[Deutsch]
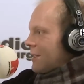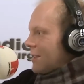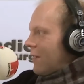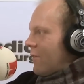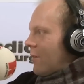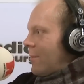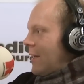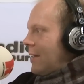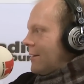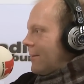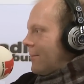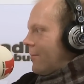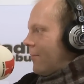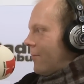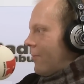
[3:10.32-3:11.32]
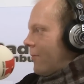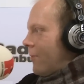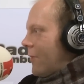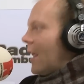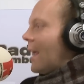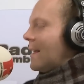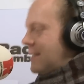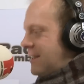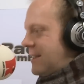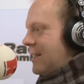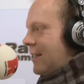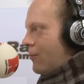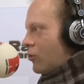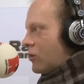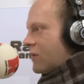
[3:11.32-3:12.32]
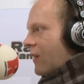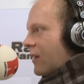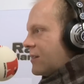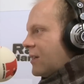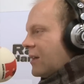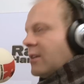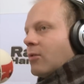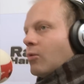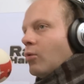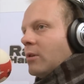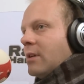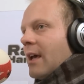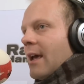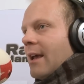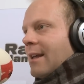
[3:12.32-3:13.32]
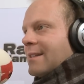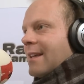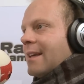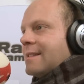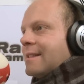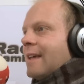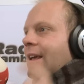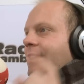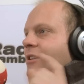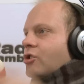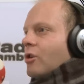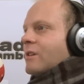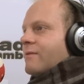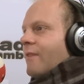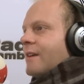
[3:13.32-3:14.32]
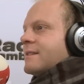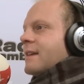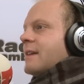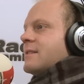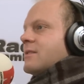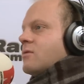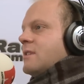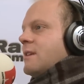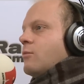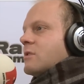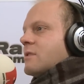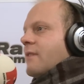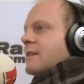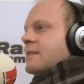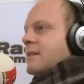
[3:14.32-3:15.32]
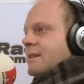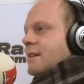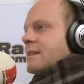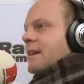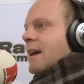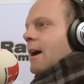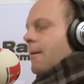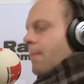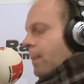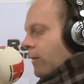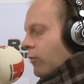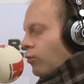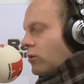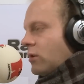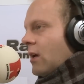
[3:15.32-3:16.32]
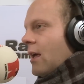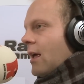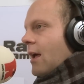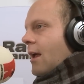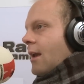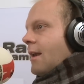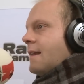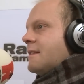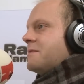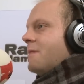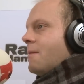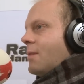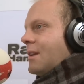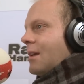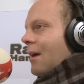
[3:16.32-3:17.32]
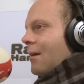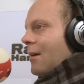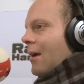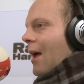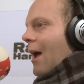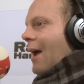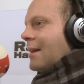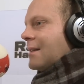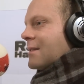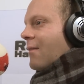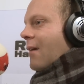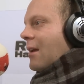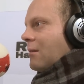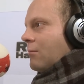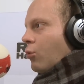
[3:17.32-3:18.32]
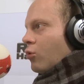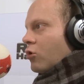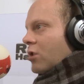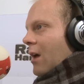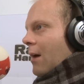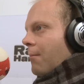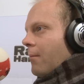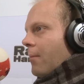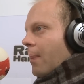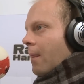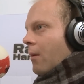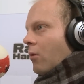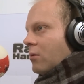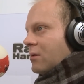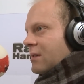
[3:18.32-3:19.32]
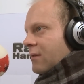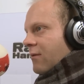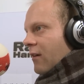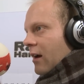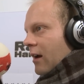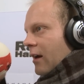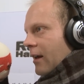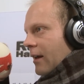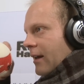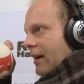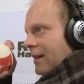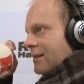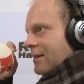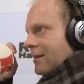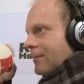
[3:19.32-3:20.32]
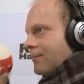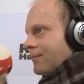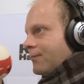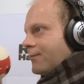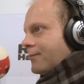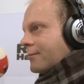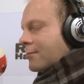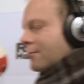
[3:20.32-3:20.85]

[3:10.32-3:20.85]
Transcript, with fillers: hat das Alphabet? 27. 27, gut. Das heißt, die Chance war jetzt 1 zu 27, das H. Gut. Nennen Sie mir bitte einen zweiten Buchstaben, und zwar jetzt. Das